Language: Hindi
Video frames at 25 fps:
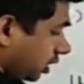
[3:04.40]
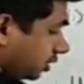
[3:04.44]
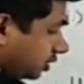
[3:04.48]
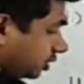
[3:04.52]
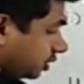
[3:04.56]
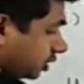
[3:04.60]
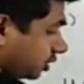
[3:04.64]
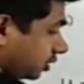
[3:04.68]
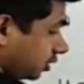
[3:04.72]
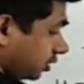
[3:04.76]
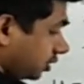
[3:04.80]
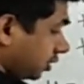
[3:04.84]
लिख
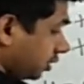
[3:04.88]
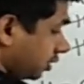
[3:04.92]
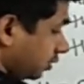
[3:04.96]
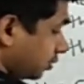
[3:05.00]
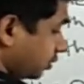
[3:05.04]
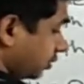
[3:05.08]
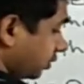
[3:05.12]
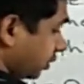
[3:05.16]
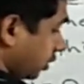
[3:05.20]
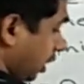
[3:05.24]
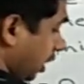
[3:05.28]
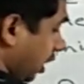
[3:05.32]
सकते
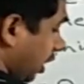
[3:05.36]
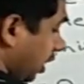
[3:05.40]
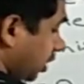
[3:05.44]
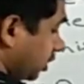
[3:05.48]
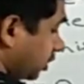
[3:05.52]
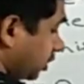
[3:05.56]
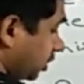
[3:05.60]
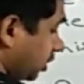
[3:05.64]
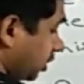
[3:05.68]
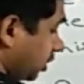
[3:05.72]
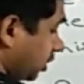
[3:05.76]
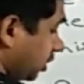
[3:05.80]
हैं
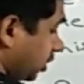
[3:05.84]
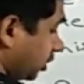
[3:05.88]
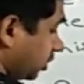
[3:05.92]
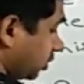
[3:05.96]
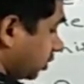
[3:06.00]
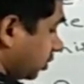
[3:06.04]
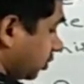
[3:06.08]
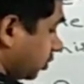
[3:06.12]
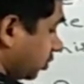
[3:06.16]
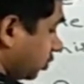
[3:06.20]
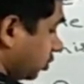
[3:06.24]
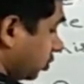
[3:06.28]

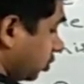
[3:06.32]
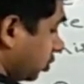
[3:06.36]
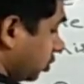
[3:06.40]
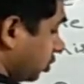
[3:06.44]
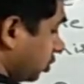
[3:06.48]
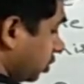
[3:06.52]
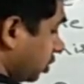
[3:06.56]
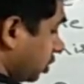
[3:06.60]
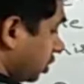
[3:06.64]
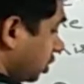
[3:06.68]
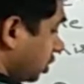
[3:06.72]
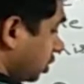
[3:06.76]
एसिलेशन को
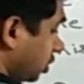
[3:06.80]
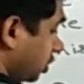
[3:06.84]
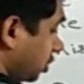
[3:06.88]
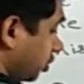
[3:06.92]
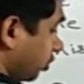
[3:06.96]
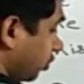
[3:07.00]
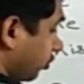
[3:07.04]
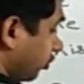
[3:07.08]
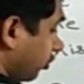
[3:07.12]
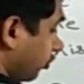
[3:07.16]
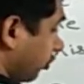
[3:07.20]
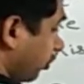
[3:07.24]

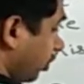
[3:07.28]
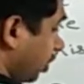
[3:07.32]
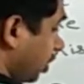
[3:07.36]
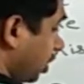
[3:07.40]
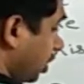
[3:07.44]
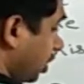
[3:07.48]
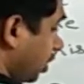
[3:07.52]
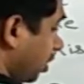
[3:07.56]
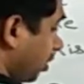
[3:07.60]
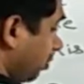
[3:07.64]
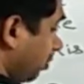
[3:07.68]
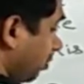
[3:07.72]
v
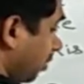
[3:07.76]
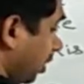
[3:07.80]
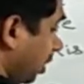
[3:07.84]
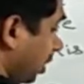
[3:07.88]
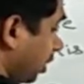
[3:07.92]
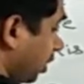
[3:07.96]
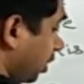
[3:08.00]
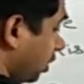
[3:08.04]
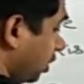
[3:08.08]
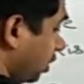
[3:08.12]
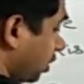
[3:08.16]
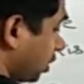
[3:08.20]

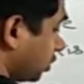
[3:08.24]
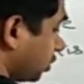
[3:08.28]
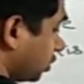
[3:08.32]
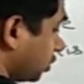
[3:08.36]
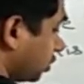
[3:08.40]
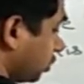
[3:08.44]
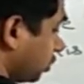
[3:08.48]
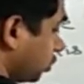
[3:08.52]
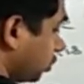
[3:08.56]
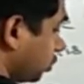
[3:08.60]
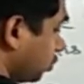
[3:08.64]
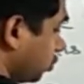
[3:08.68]
माइनस
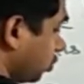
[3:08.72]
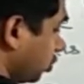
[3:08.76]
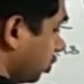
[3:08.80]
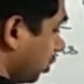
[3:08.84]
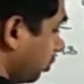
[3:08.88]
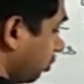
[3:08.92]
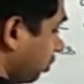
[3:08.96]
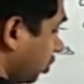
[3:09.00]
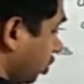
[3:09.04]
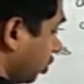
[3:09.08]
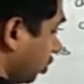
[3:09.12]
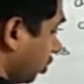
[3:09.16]
यू
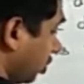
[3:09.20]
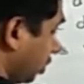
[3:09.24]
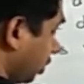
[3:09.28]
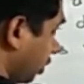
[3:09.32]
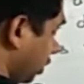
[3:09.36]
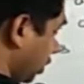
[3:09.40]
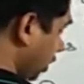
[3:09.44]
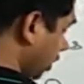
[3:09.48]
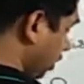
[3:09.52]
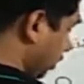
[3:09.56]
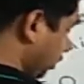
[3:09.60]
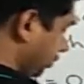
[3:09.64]
अपॉन
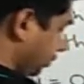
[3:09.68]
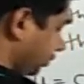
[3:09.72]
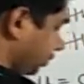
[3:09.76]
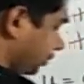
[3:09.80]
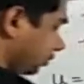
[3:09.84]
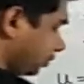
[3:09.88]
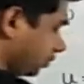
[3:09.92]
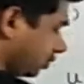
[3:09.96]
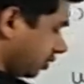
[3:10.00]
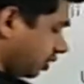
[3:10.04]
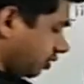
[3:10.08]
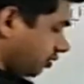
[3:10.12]
टी
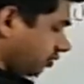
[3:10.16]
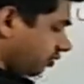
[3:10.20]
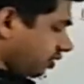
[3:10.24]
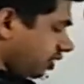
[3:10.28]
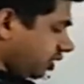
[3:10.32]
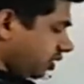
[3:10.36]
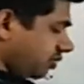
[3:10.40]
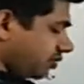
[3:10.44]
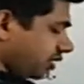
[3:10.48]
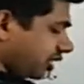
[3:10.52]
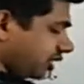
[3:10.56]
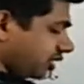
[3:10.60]

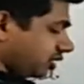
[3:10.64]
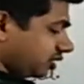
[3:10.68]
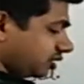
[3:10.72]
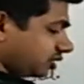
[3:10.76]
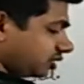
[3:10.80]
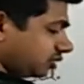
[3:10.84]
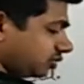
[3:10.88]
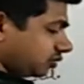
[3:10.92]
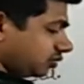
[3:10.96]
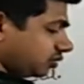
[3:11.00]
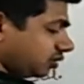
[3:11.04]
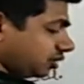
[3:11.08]
v
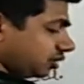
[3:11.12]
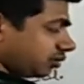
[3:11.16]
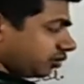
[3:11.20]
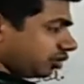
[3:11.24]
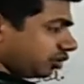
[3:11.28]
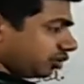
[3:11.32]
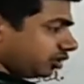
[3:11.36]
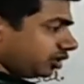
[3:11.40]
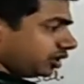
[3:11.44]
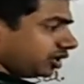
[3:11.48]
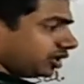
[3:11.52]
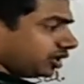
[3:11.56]
माइनस यू
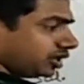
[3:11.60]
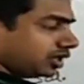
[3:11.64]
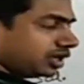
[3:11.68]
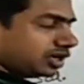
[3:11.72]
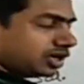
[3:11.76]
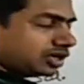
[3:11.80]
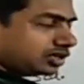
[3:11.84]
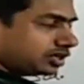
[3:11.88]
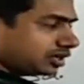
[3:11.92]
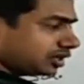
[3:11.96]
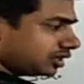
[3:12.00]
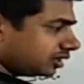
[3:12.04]
अपॉन टी
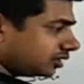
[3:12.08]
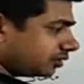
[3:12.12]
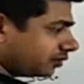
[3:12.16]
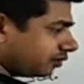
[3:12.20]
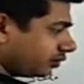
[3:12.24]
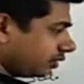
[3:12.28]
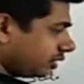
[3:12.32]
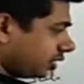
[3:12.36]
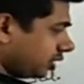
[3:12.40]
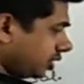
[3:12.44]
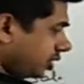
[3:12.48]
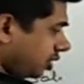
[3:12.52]
यह आ जाएगा
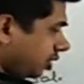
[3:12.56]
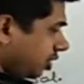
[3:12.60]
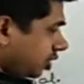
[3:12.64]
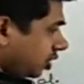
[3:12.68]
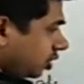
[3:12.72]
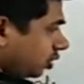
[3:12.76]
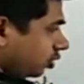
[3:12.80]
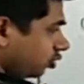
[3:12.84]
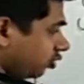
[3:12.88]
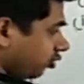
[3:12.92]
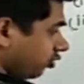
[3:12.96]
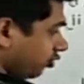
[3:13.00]

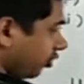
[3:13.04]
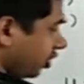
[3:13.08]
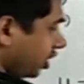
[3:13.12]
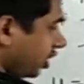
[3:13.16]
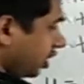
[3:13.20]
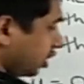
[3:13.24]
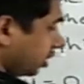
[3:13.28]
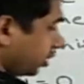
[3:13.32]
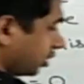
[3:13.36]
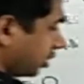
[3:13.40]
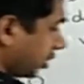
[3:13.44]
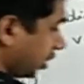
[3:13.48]
तो
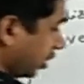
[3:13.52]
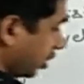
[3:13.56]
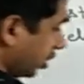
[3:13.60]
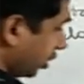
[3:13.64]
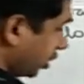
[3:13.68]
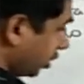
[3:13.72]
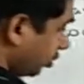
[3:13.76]
v कितना है